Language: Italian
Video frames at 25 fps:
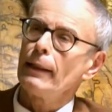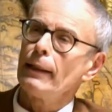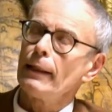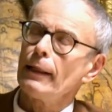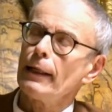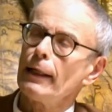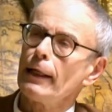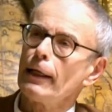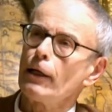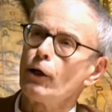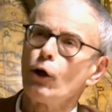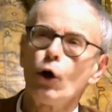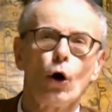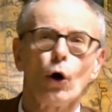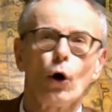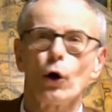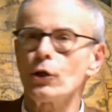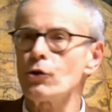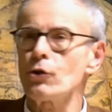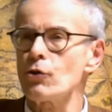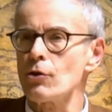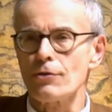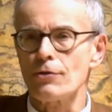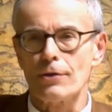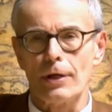eh,
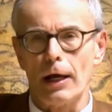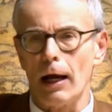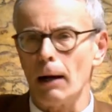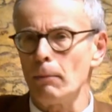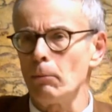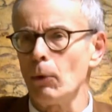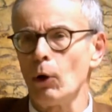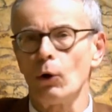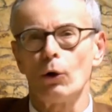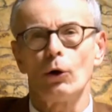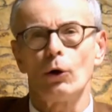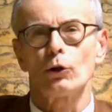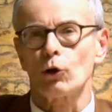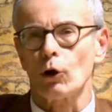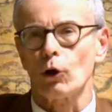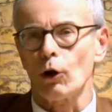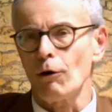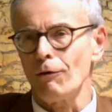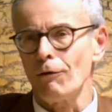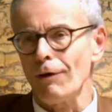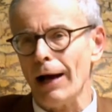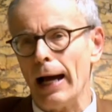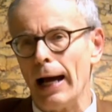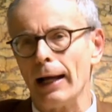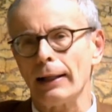noi ci siamo
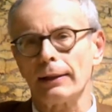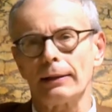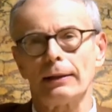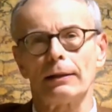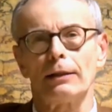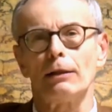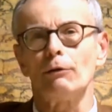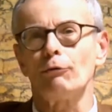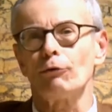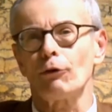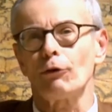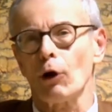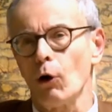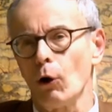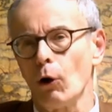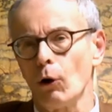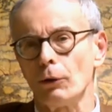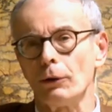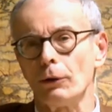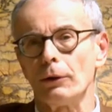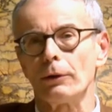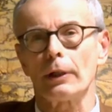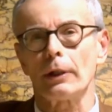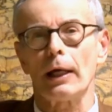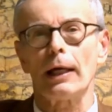trovati di
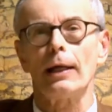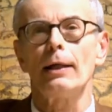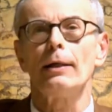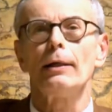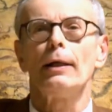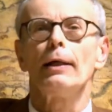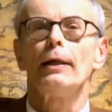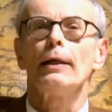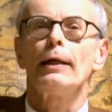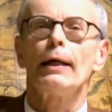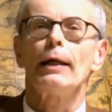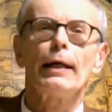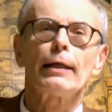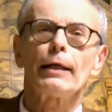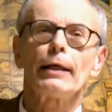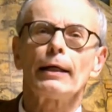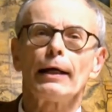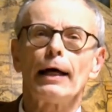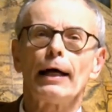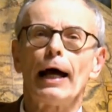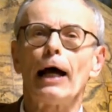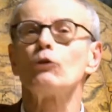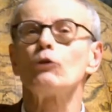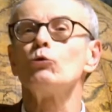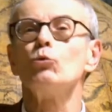fronte
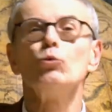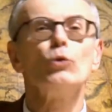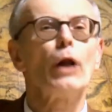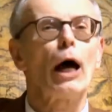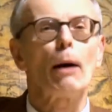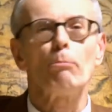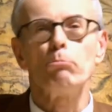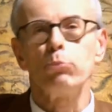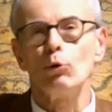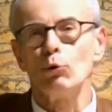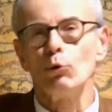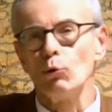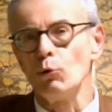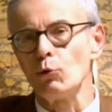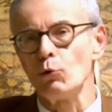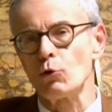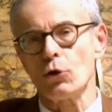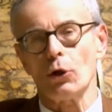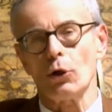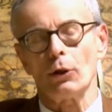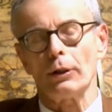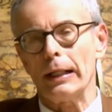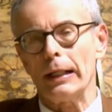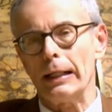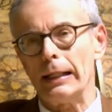ad un
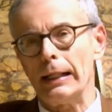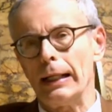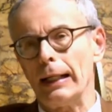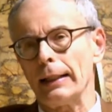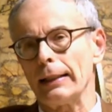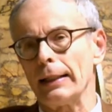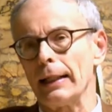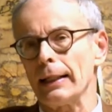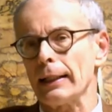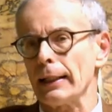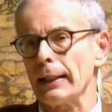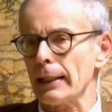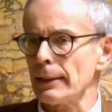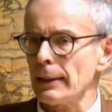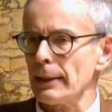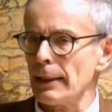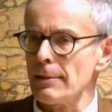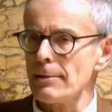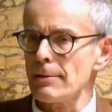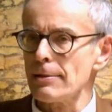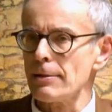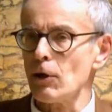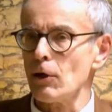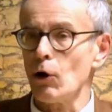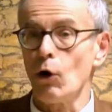abuso della
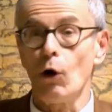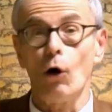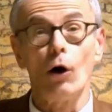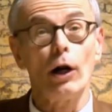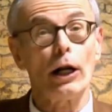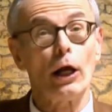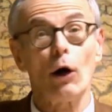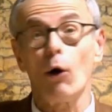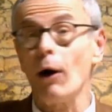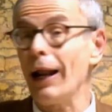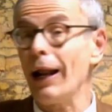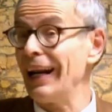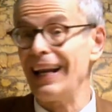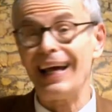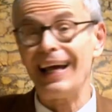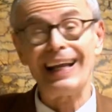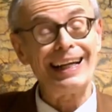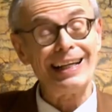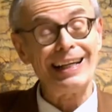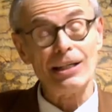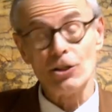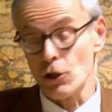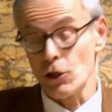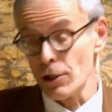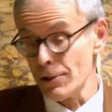decretazione o alla
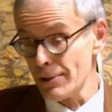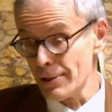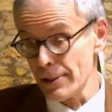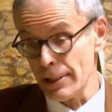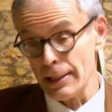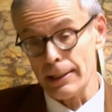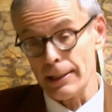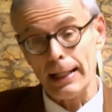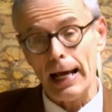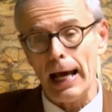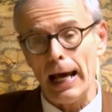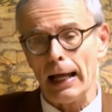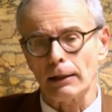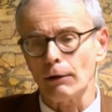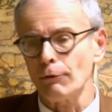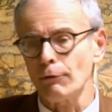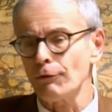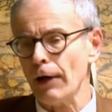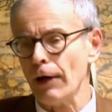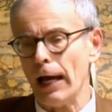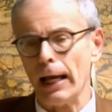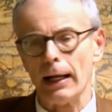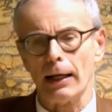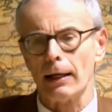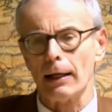necessità di
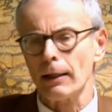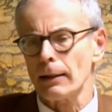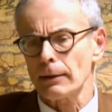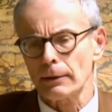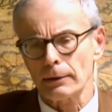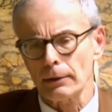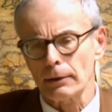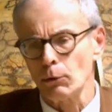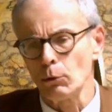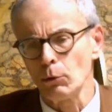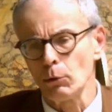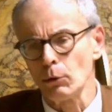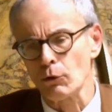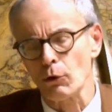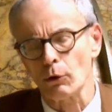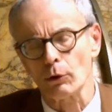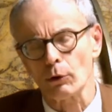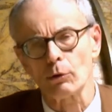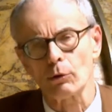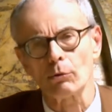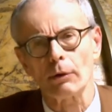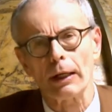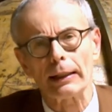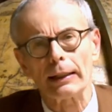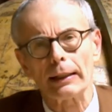fare eh, uso
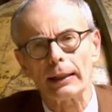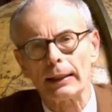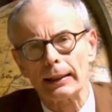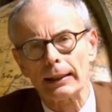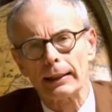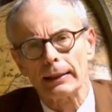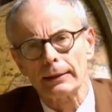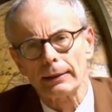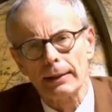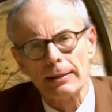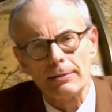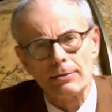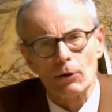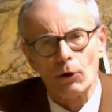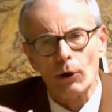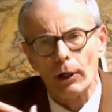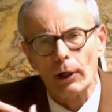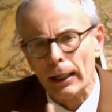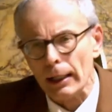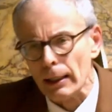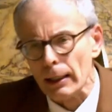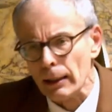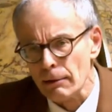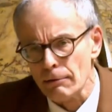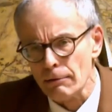di una
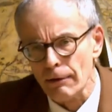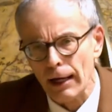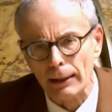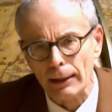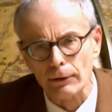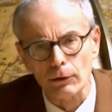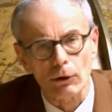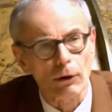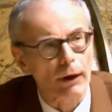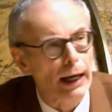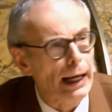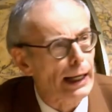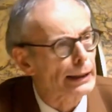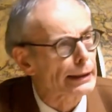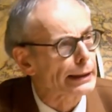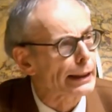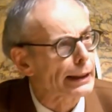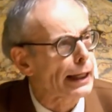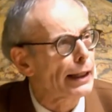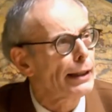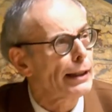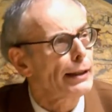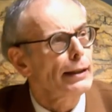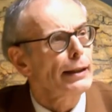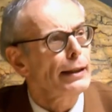decretazione arrivando
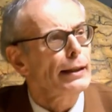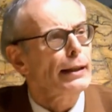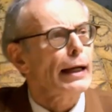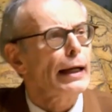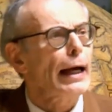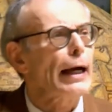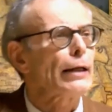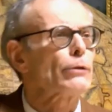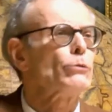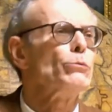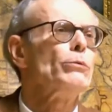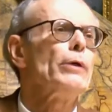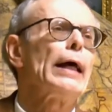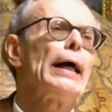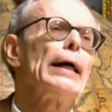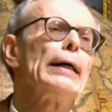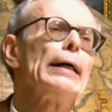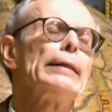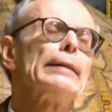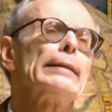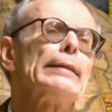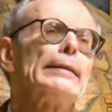anche ad, una,